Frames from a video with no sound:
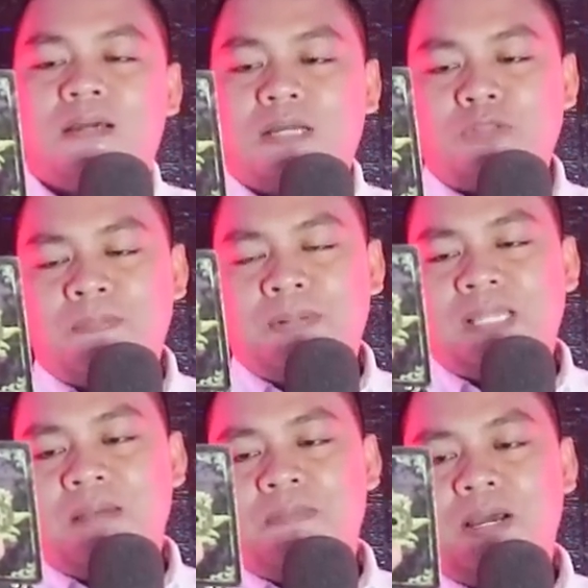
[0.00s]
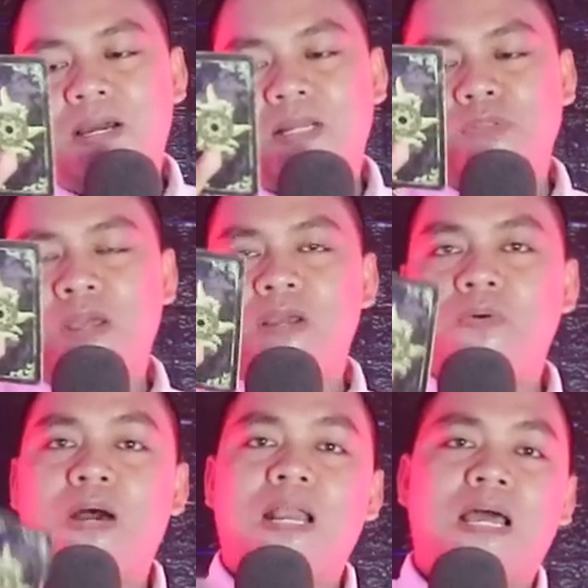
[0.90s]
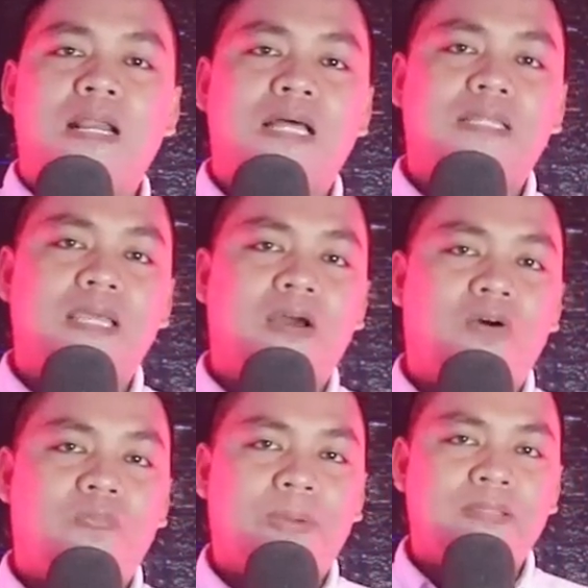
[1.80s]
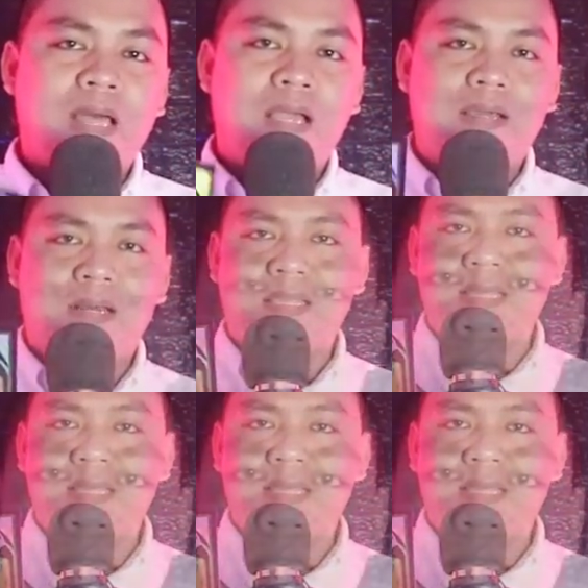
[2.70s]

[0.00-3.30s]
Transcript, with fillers: Kartu yang pertama, kartu yang keluar adalah Three of Pentacle.